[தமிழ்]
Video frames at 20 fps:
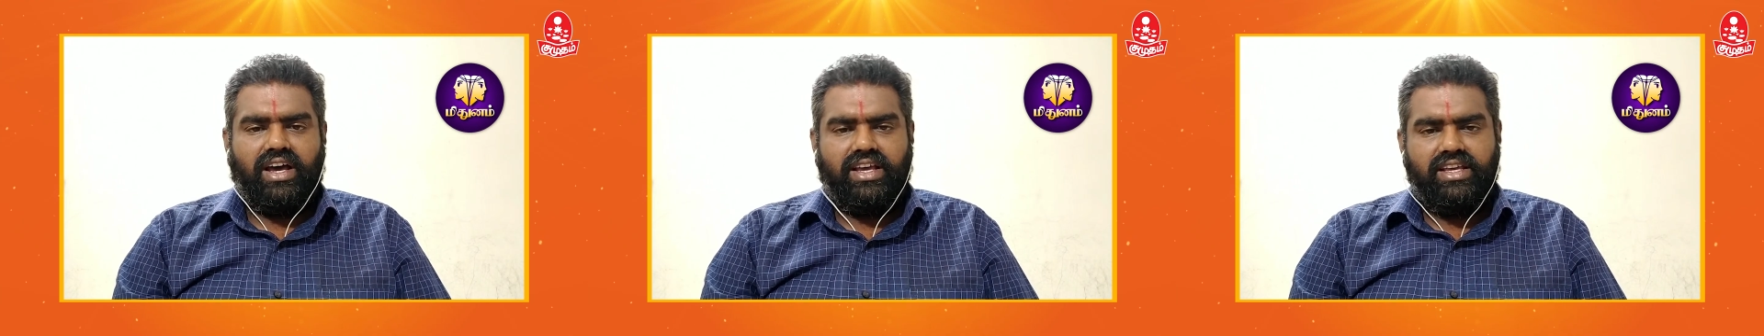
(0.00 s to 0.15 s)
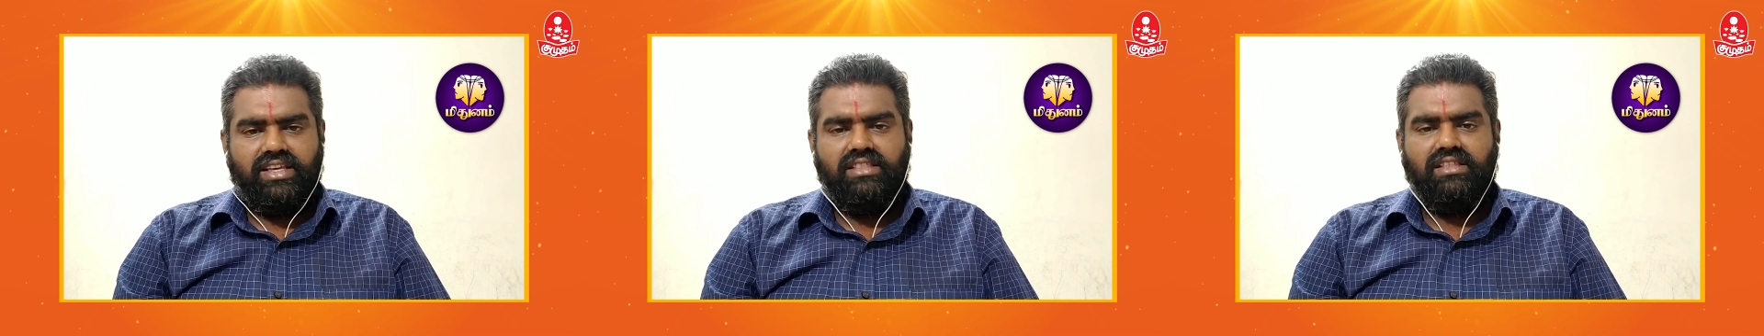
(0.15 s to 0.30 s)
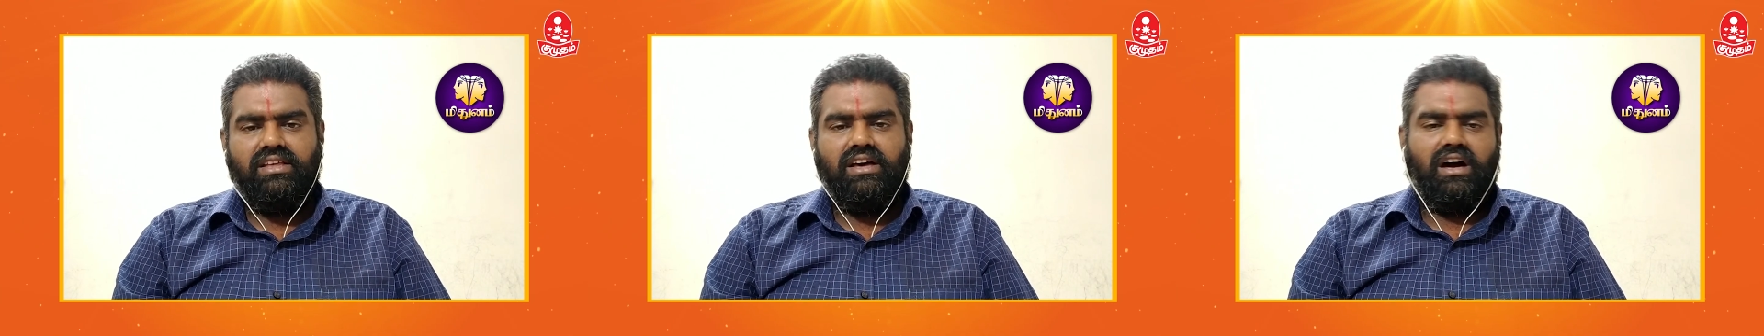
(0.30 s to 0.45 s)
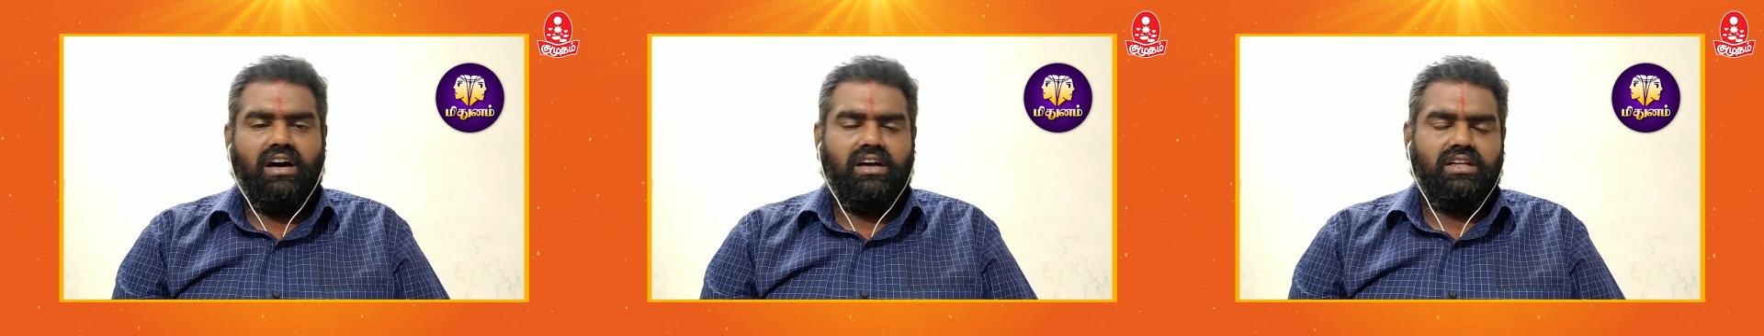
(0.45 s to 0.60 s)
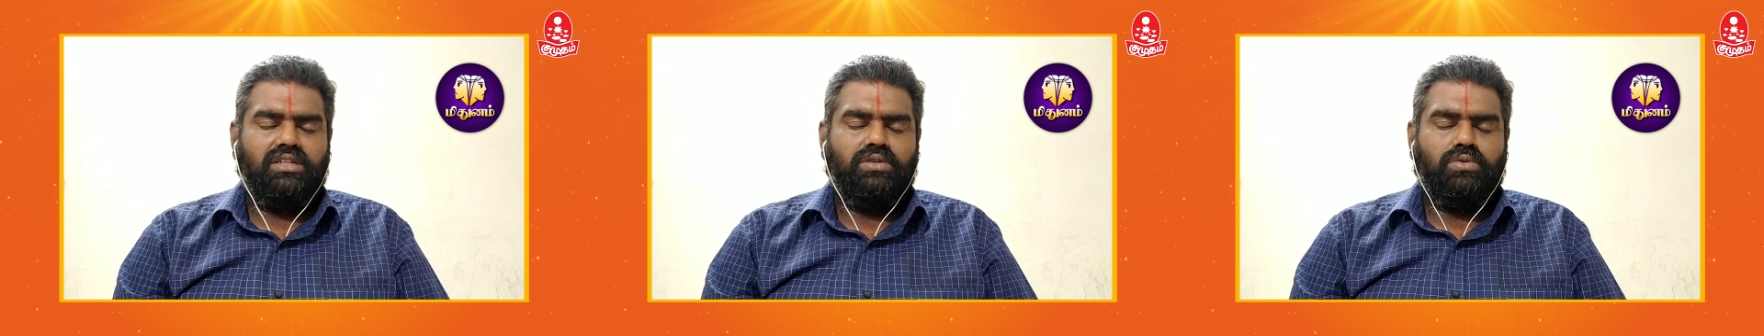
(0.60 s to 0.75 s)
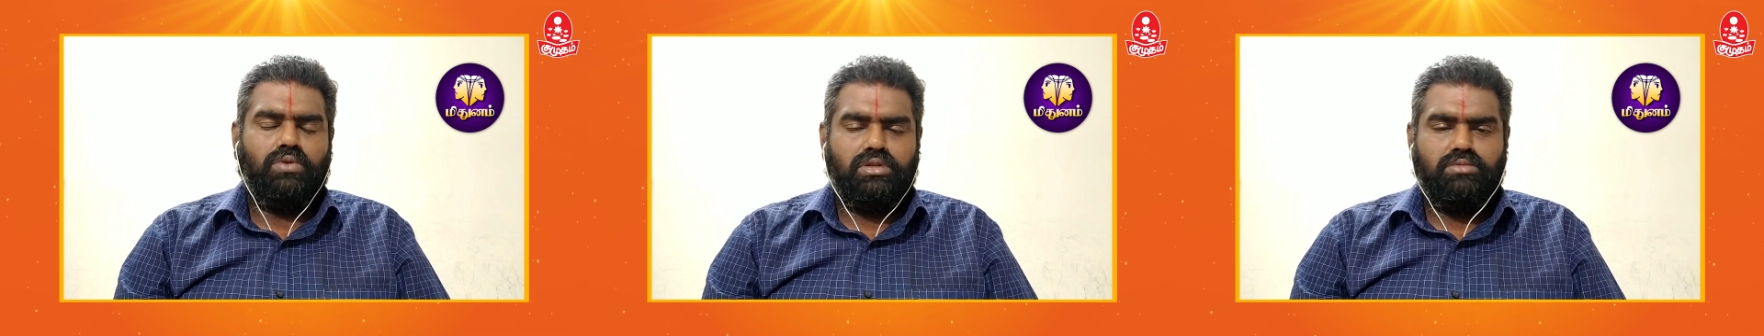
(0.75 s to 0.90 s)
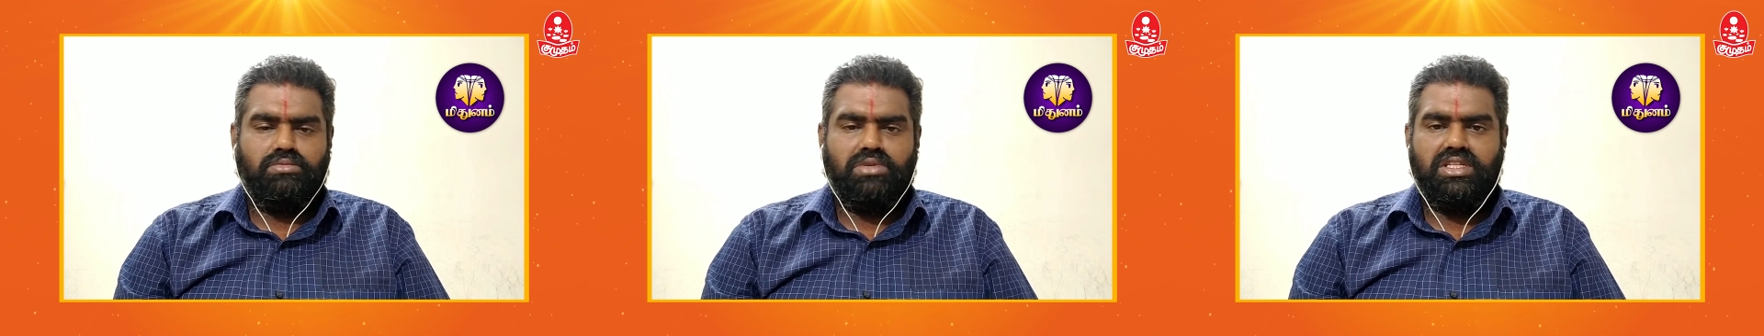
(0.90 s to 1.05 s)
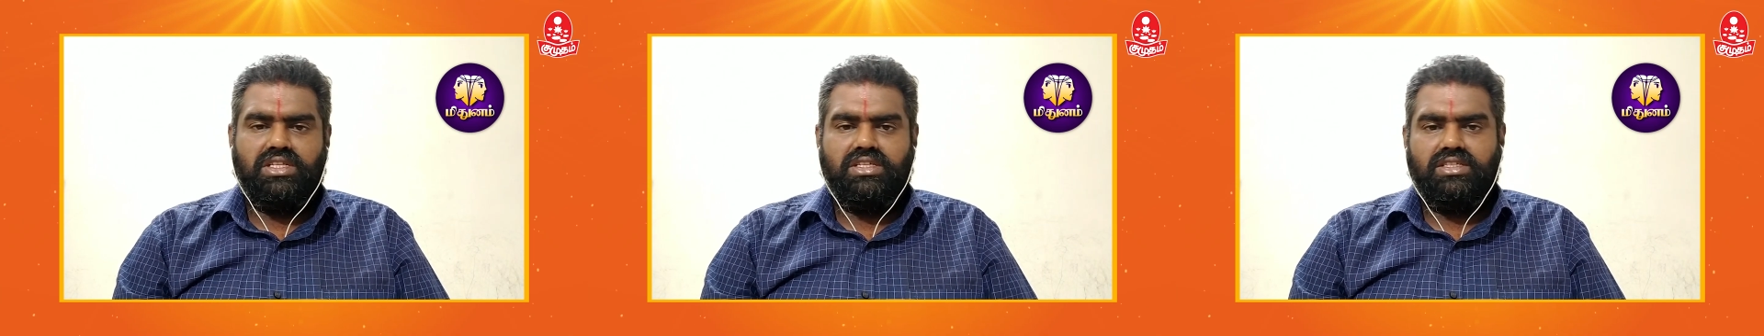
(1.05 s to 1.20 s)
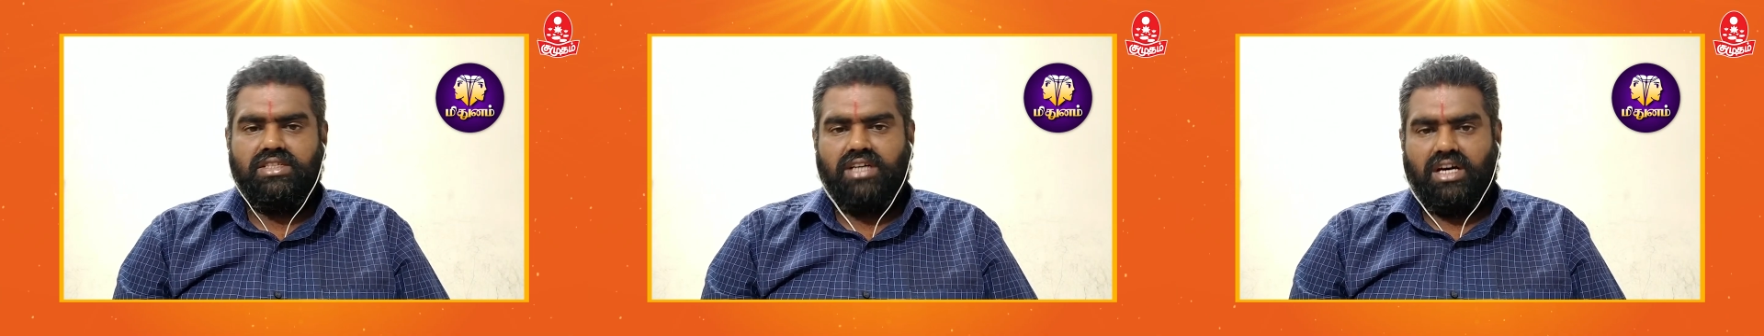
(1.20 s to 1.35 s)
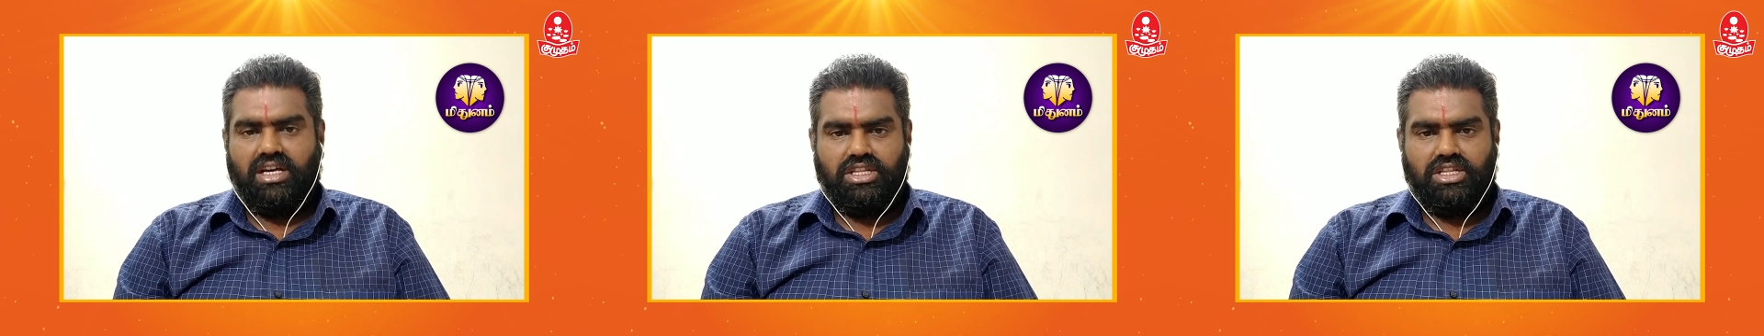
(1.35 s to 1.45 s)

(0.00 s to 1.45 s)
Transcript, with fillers: ஐந்து ஆறு ஒன்பது